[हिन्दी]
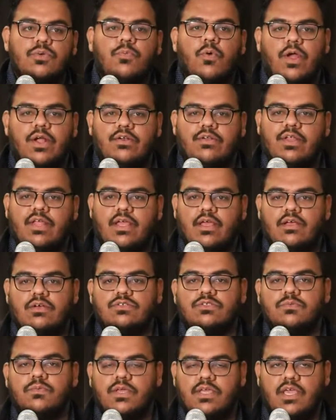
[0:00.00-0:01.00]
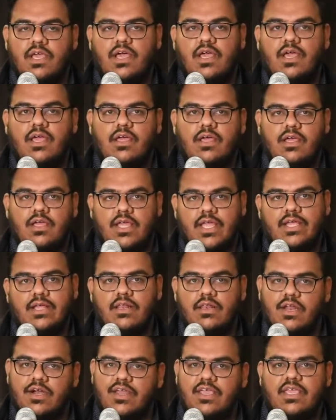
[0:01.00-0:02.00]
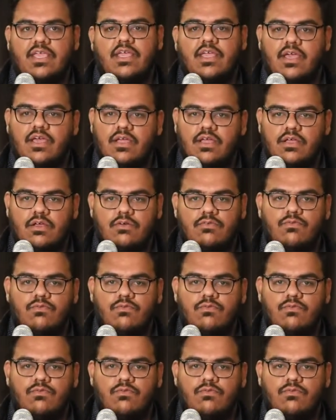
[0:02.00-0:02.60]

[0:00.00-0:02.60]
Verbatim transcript: जो पोइट्री है उसमें क्या है एक लड़की है